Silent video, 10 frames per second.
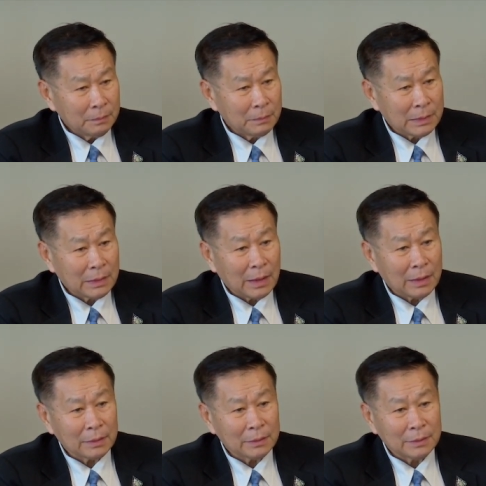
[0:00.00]
มันจะ
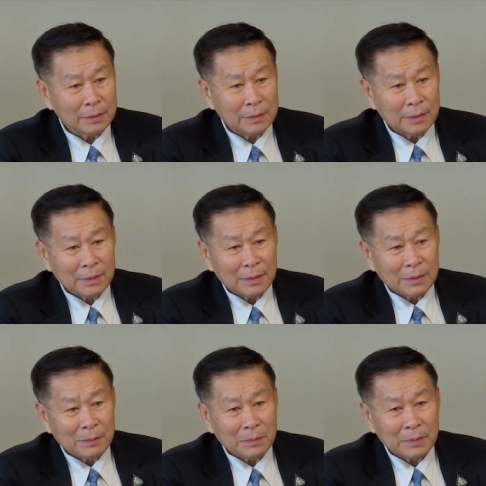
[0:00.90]

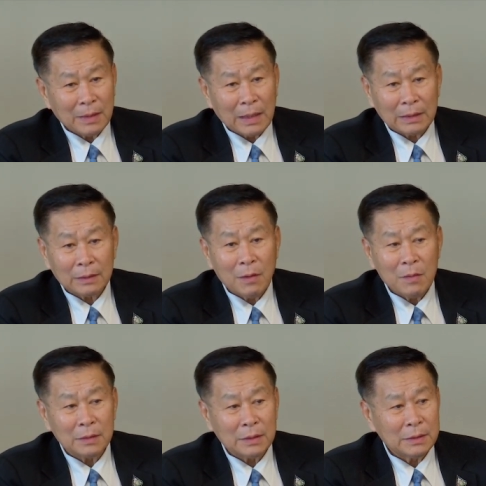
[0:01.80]
ขัดข้อ
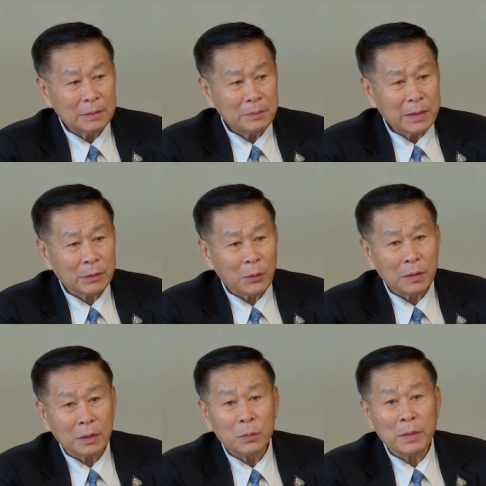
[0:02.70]
งหรือไม่ตรง
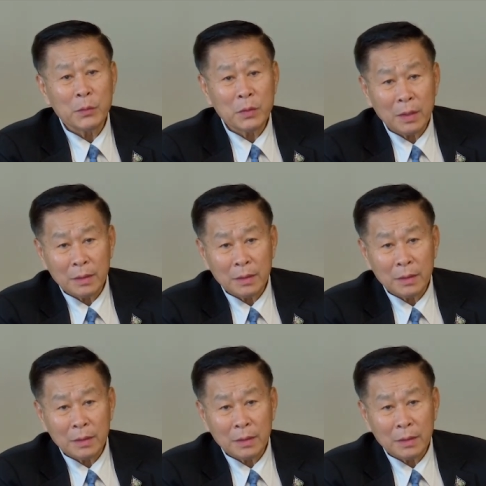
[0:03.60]
กับคุณประยุทธ์หร